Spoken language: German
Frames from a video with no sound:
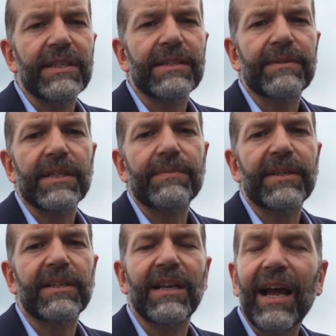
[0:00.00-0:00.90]
das, das
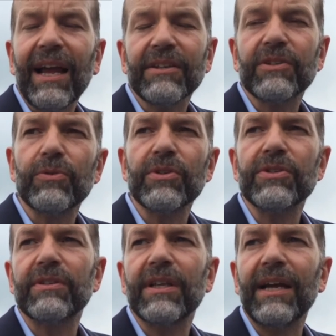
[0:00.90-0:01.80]
mit kleinen Tools
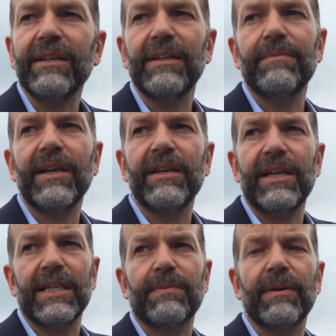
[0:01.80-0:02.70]
und kleinen Elementen
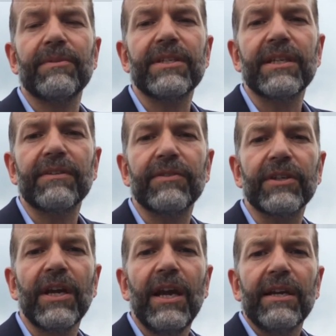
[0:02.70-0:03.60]
experimentiert wird.